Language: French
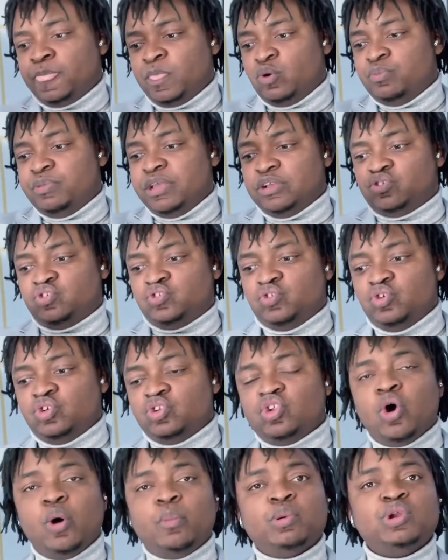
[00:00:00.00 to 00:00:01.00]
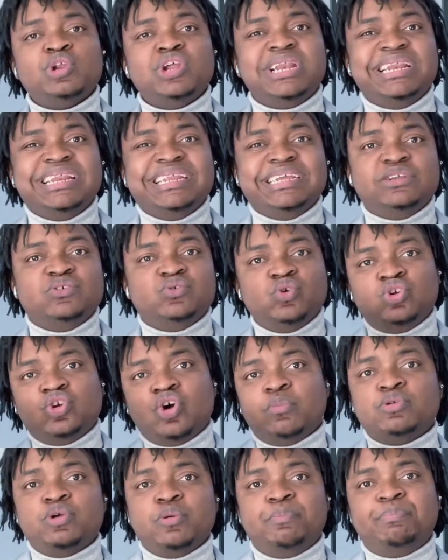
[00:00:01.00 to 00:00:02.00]
ou bien sur le nombre de lignes ou le
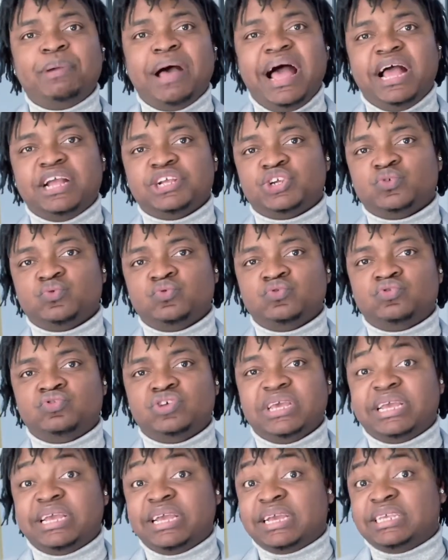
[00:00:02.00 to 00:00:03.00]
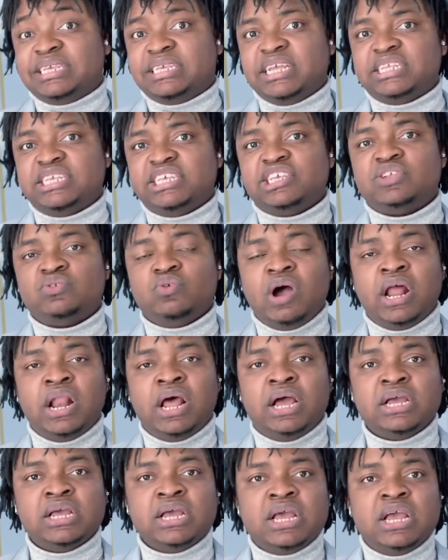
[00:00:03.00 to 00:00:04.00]
nombre de pages où tu écris cette
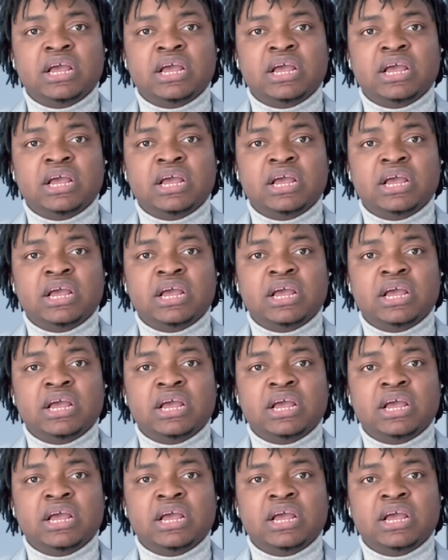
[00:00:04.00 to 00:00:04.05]
histoire-là.